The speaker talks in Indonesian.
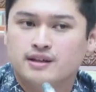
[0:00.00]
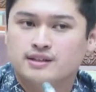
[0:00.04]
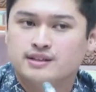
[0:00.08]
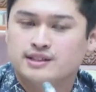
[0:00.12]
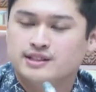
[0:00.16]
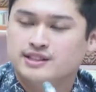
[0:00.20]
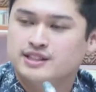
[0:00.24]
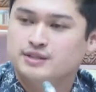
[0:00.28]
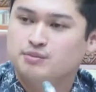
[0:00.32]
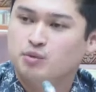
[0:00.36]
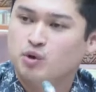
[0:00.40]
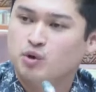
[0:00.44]

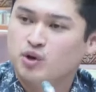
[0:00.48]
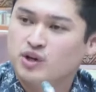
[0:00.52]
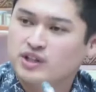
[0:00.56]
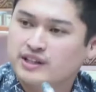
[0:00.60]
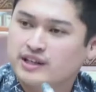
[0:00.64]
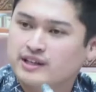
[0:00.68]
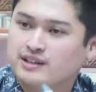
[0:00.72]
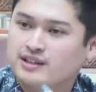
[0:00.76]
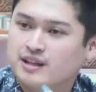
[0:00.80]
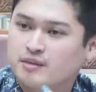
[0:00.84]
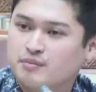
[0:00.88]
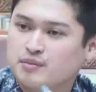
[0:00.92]
sisi
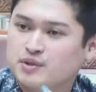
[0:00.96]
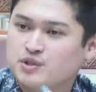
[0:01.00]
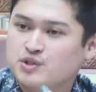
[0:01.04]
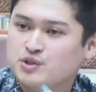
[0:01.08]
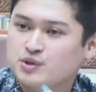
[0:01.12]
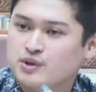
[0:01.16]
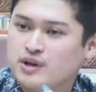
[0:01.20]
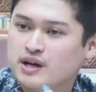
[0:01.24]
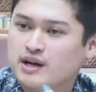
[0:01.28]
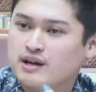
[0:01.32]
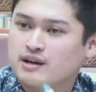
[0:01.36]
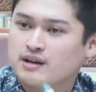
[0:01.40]
politik tapi
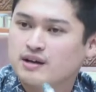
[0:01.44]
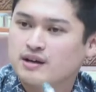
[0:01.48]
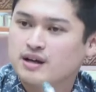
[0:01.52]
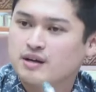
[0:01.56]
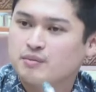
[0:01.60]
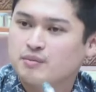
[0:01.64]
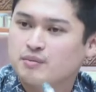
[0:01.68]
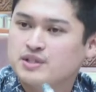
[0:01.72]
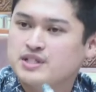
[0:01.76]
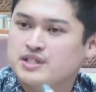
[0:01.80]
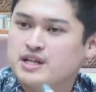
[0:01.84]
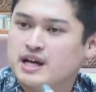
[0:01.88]
juga
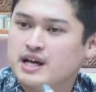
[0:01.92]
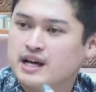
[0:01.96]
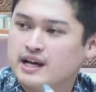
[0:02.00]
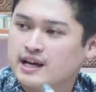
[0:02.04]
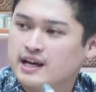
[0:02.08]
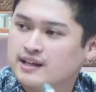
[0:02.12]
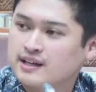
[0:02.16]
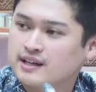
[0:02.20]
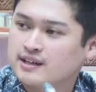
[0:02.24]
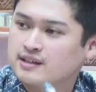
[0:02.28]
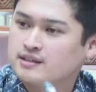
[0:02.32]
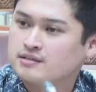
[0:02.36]

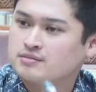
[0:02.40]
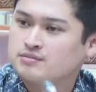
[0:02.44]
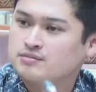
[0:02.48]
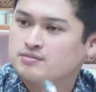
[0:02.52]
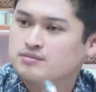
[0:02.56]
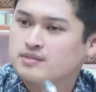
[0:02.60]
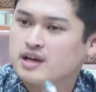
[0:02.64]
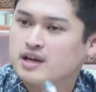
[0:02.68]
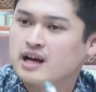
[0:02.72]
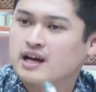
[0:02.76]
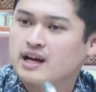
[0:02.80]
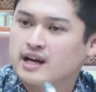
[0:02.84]
kebijakan
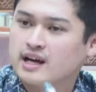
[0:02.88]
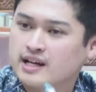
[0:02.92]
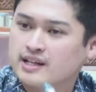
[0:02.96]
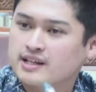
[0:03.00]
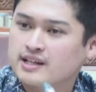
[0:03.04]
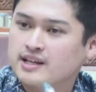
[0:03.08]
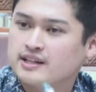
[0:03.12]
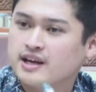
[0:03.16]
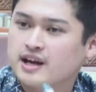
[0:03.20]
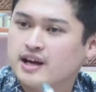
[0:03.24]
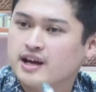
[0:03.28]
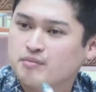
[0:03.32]
anggaran yang
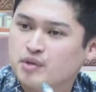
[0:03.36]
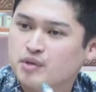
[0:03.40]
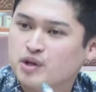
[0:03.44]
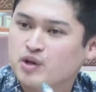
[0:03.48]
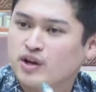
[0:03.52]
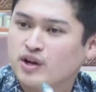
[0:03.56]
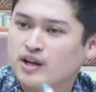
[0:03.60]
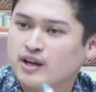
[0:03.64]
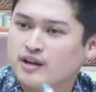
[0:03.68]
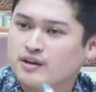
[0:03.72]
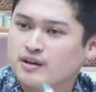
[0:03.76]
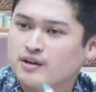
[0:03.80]
diambil
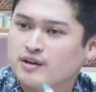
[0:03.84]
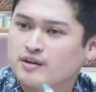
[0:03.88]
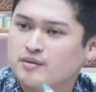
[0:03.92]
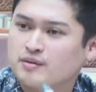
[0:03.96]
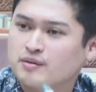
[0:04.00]
oleh